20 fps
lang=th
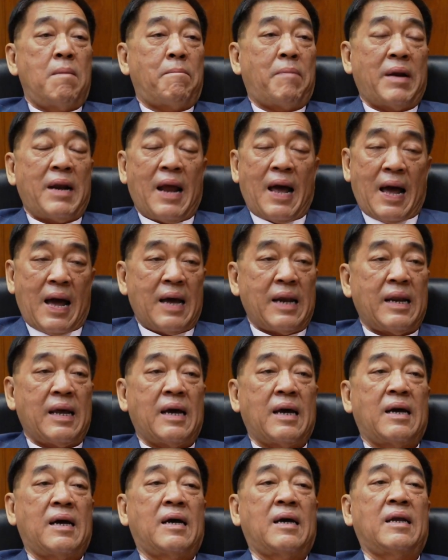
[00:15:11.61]
ปัญหาเนี่
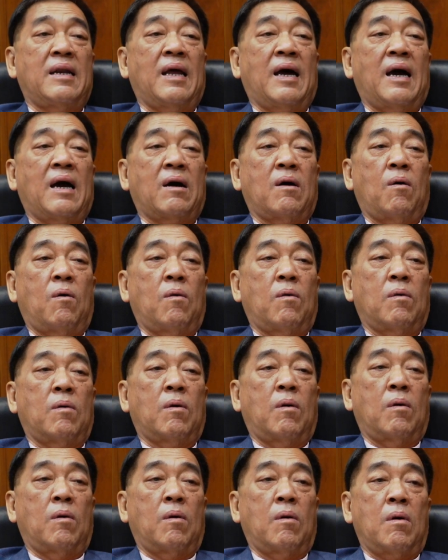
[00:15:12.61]
ยนะฮะของข
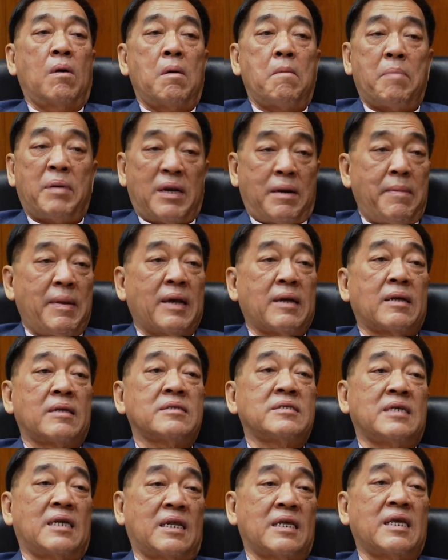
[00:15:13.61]
องเพนเดมกทั้ง
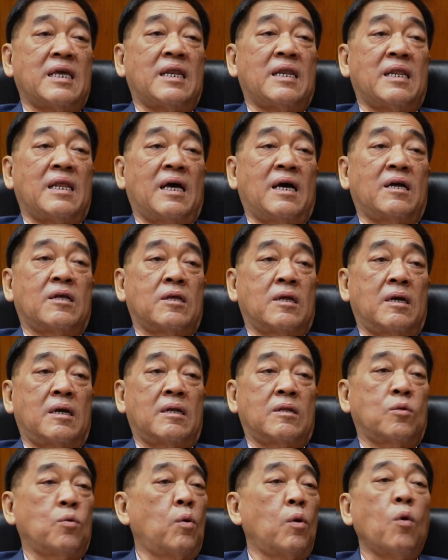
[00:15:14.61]
เศรษฐกิจเนี่ย
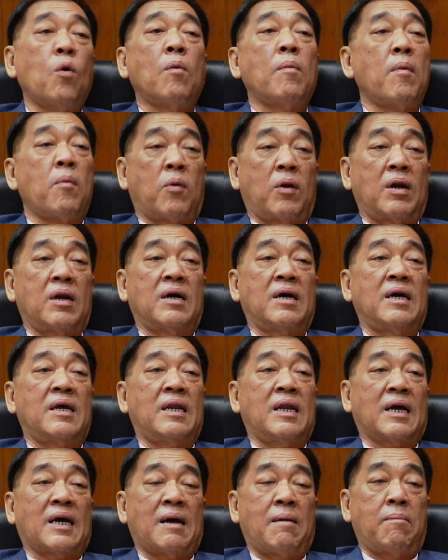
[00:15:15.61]
ทั่วโลกไปหมดเลย
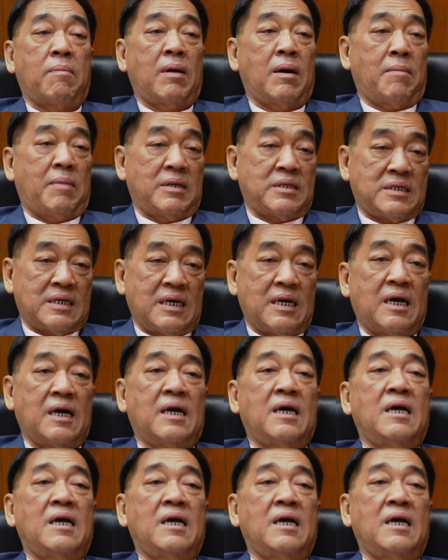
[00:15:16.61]
นะครับแล้วมาเจอ